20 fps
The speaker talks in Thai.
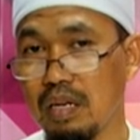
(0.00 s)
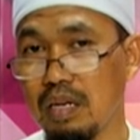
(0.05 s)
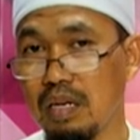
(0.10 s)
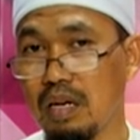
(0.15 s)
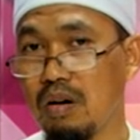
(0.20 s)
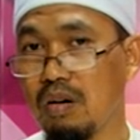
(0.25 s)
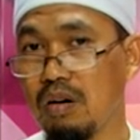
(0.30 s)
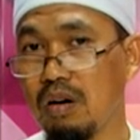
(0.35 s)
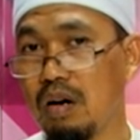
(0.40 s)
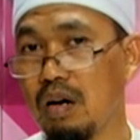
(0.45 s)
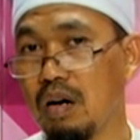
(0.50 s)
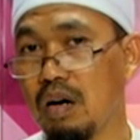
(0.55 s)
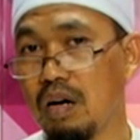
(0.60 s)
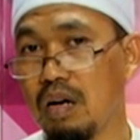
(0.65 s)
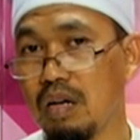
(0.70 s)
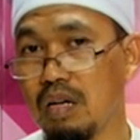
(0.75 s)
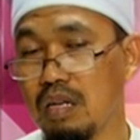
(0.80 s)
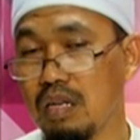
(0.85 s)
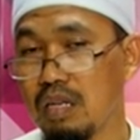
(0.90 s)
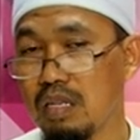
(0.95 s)
เราก็
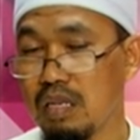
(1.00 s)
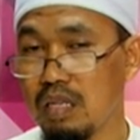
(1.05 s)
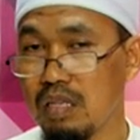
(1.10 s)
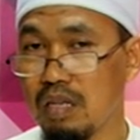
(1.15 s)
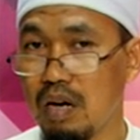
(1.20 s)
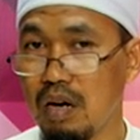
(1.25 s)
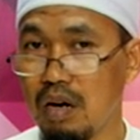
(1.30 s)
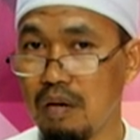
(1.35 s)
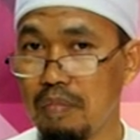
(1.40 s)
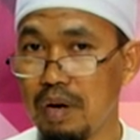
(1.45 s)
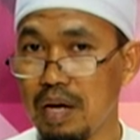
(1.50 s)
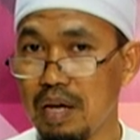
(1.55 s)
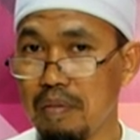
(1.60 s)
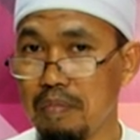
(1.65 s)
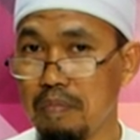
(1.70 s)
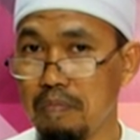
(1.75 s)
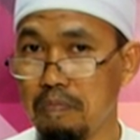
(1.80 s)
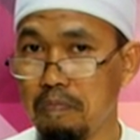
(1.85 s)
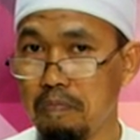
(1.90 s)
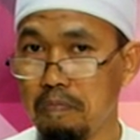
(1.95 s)
จะต้องไม่
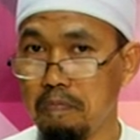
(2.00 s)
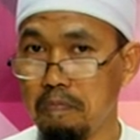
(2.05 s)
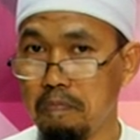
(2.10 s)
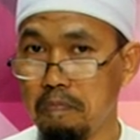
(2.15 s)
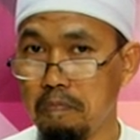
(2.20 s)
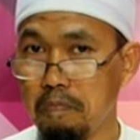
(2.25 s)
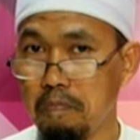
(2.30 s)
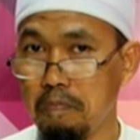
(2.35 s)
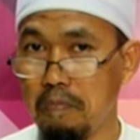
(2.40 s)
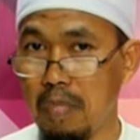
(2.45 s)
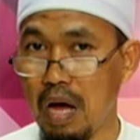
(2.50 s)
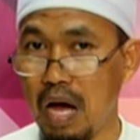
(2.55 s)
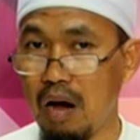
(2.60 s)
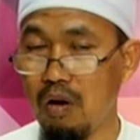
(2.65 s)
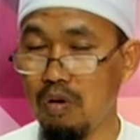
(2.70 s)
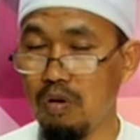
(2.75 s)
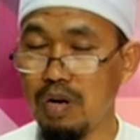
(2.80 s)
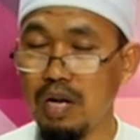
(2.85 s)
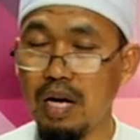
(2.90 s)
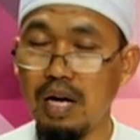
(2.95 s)
เอา
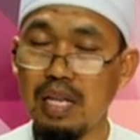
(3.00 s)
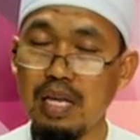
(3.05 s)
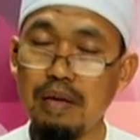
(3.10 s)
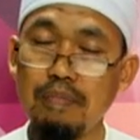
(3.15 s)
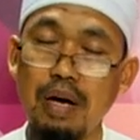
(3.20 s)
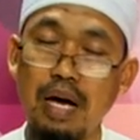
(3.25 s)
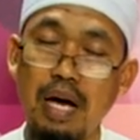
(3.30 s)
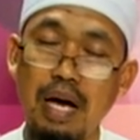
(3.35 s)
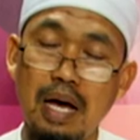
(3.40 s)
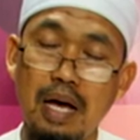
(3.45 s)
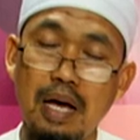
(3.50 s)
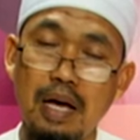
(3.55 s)
เรื่องนี้มา